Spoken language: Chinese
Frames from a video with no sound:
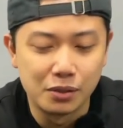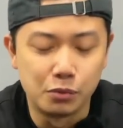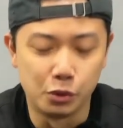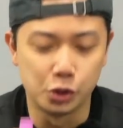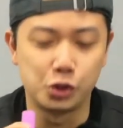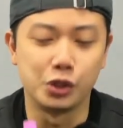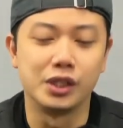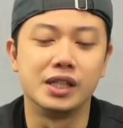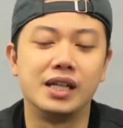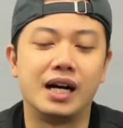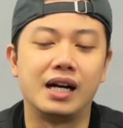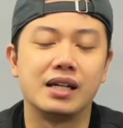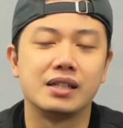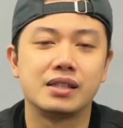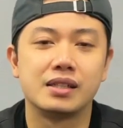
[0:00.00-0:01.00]
我觉得
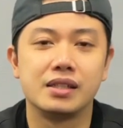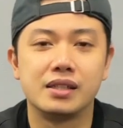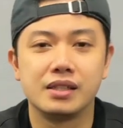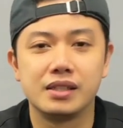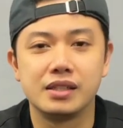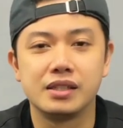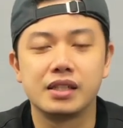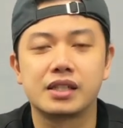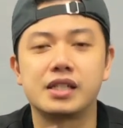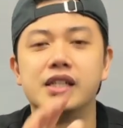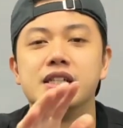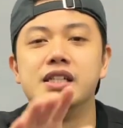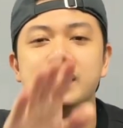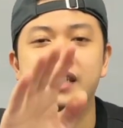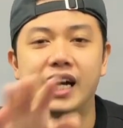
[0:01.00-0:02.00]
啦，个
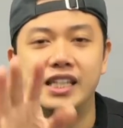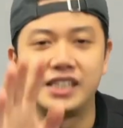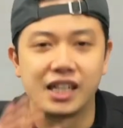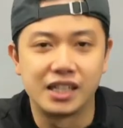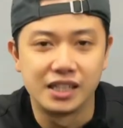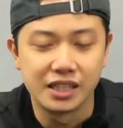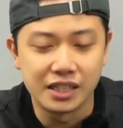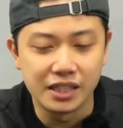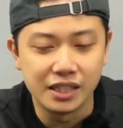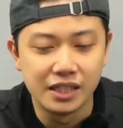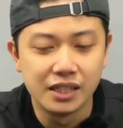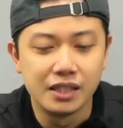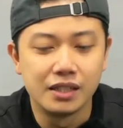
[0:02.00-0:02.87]
人猜想而已。